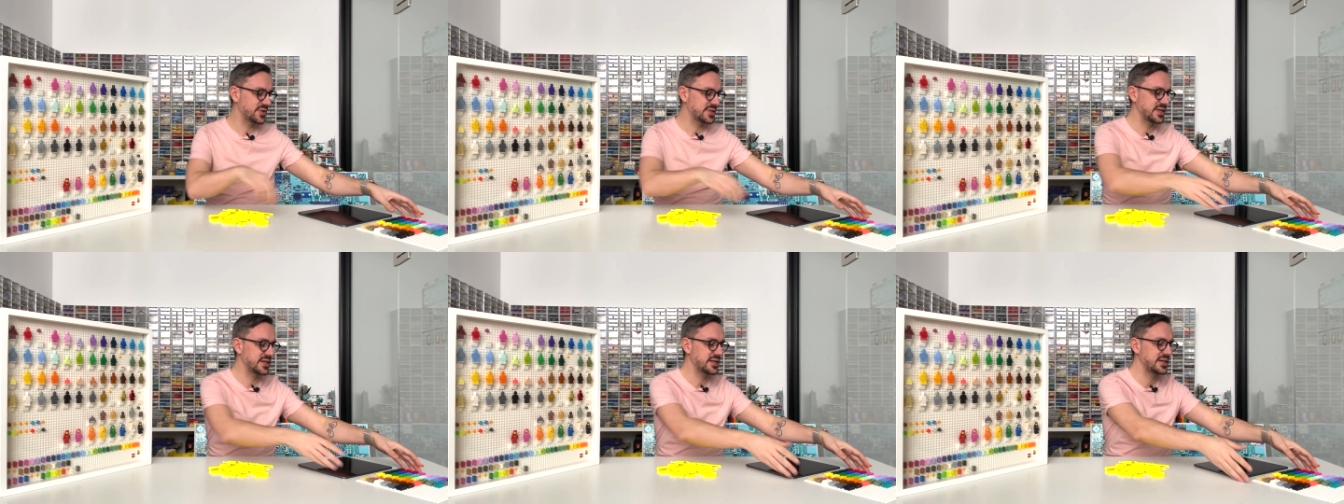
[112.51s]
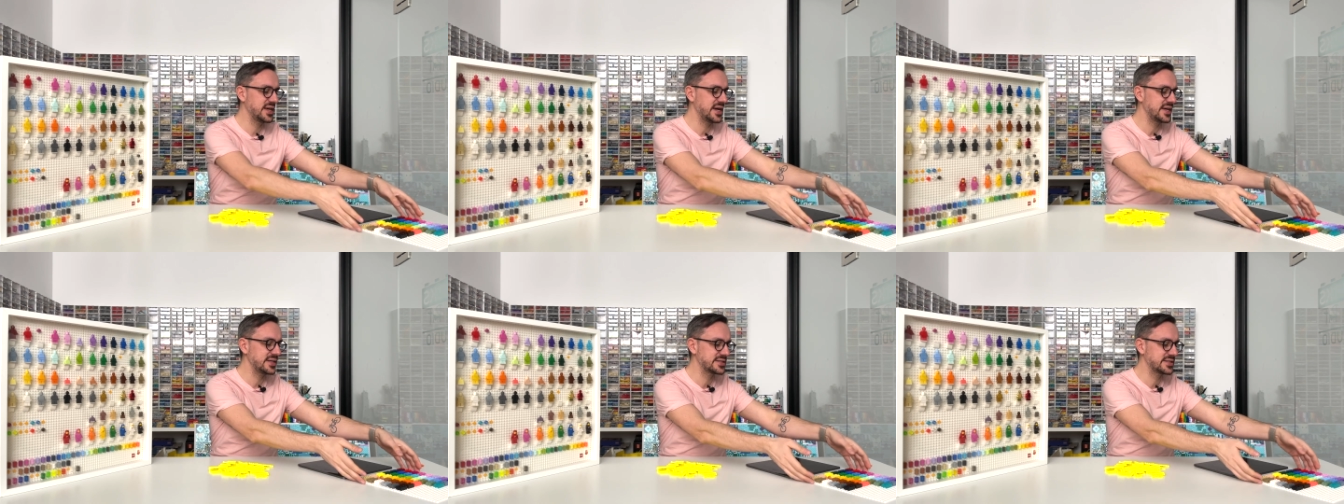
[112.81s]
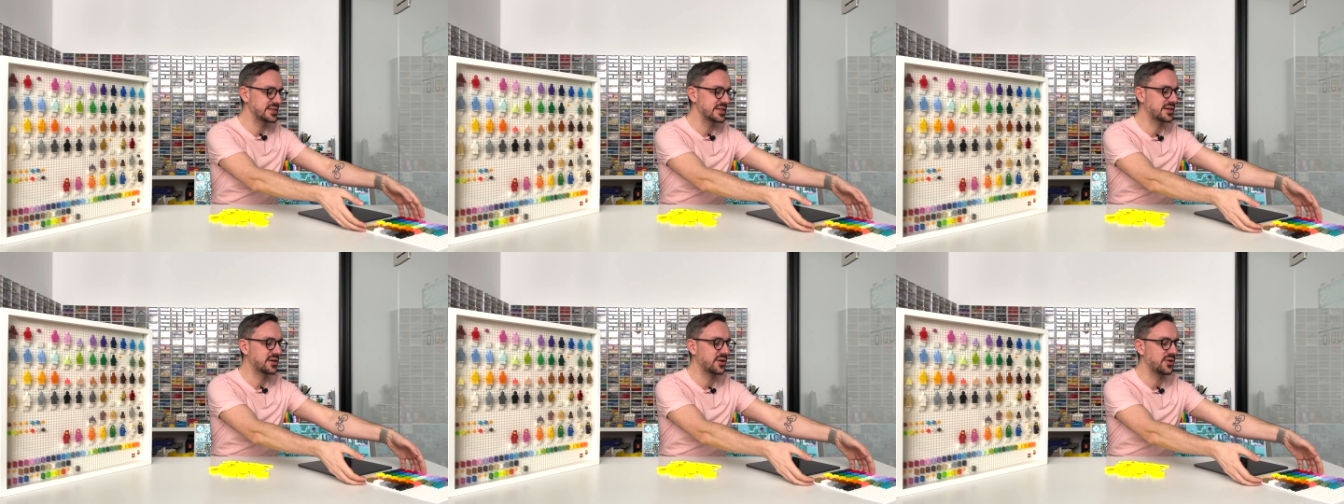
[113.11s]
ten
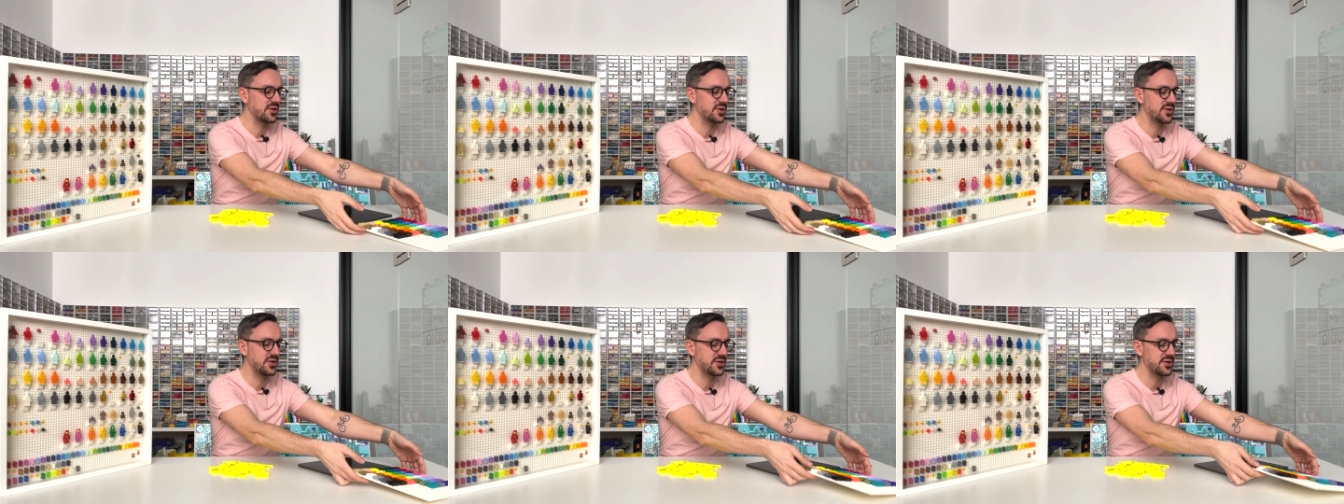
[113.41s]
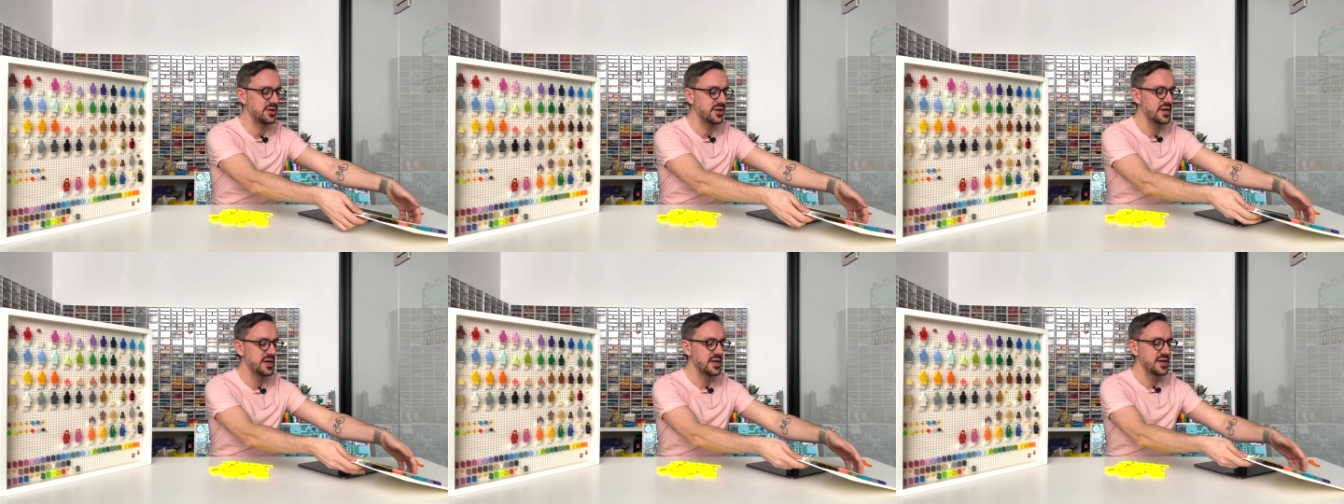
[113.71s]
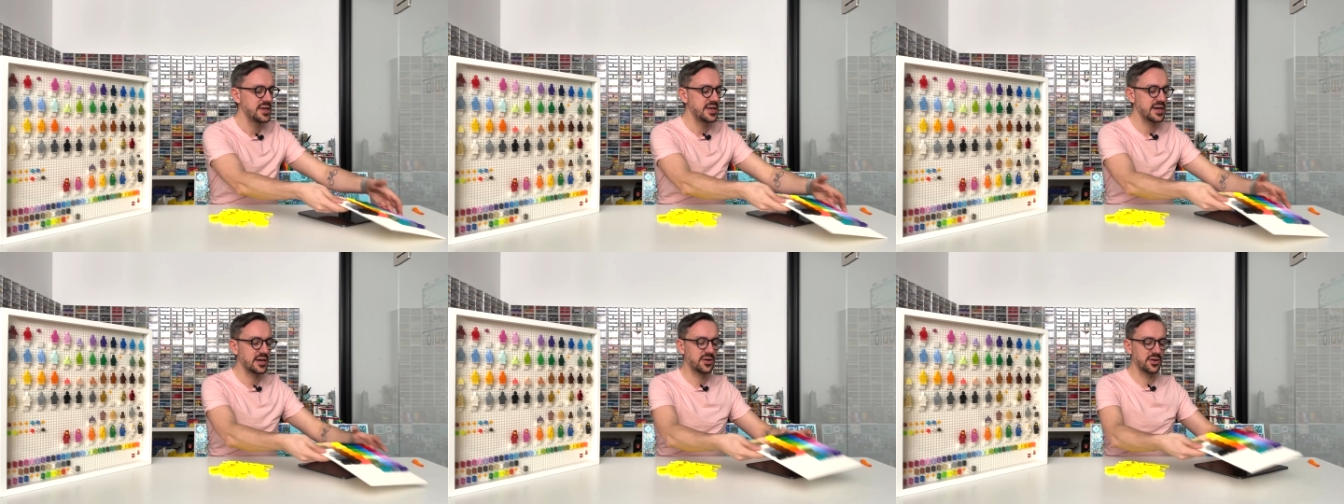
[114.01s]
jasny kolor
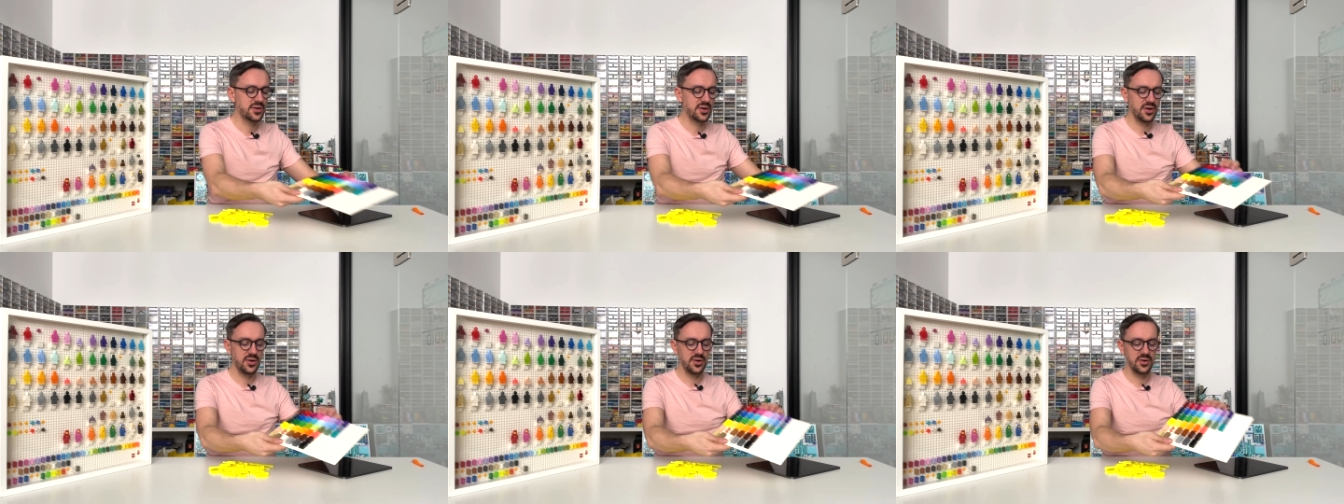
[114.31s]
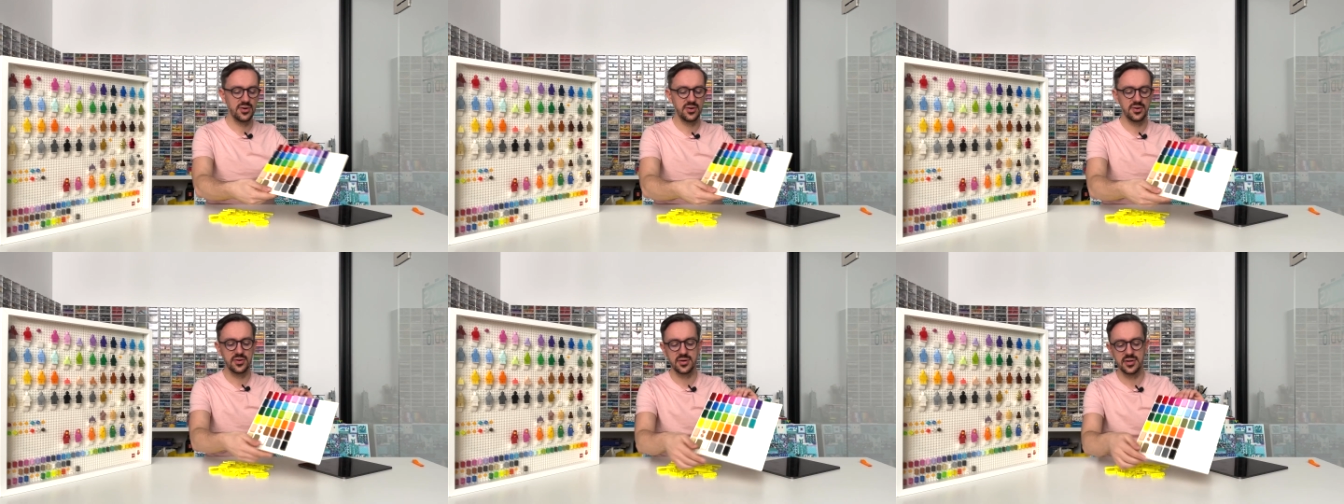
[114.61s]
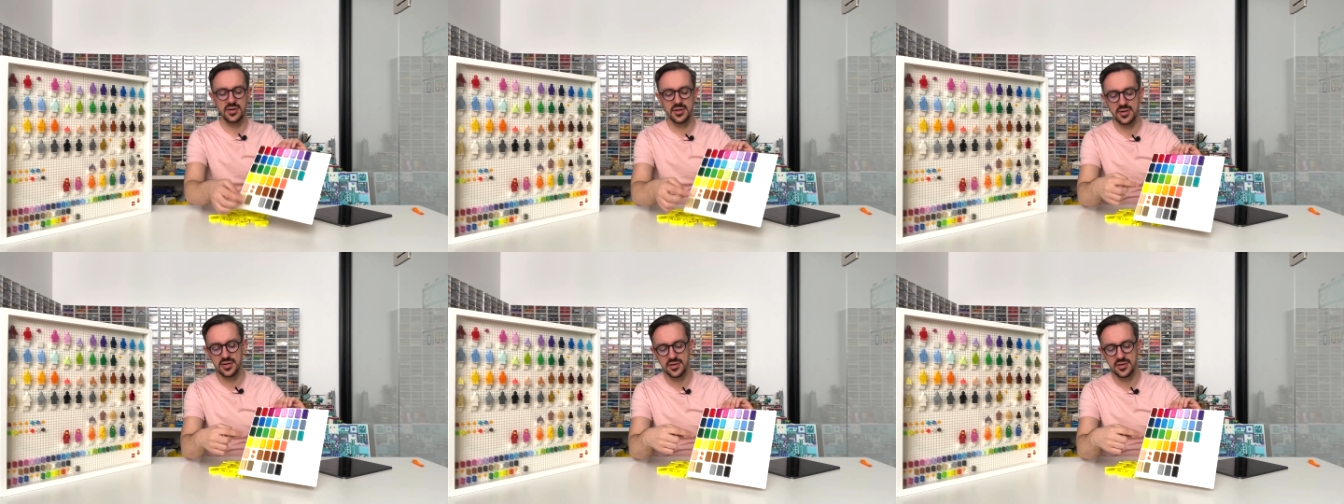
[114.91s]
jako kolor e,